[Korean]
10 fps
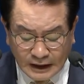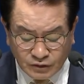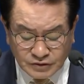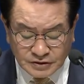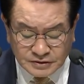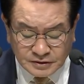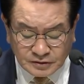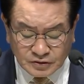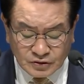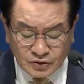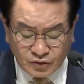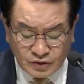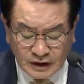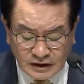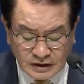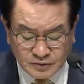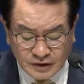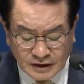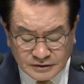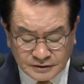해놓으셨어요. 우리 할 게
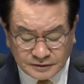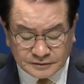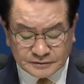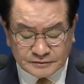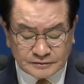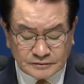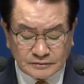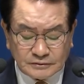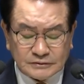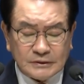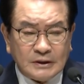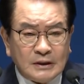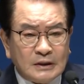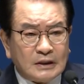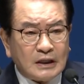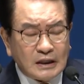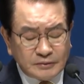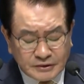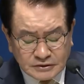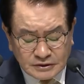뭐가 있어요?
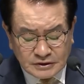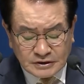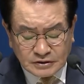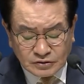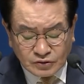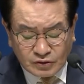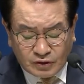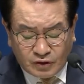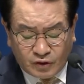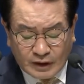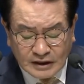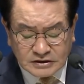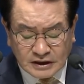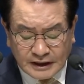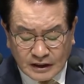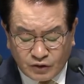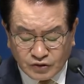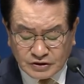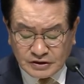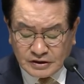하나님께서 이 정도로 확실하게
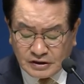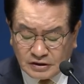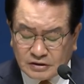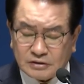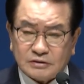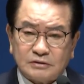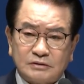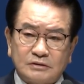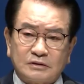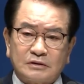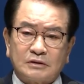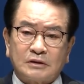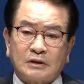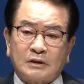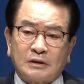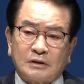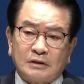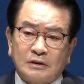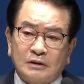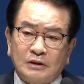해놓으신 일을
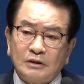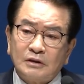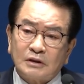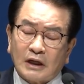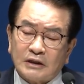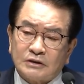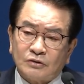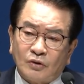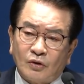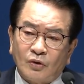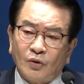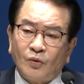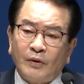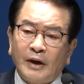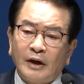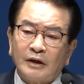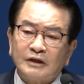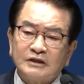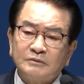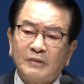이걸 가지고 왜
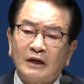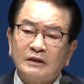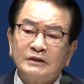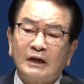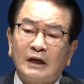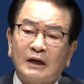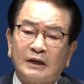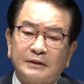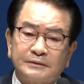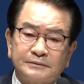의심하느냐?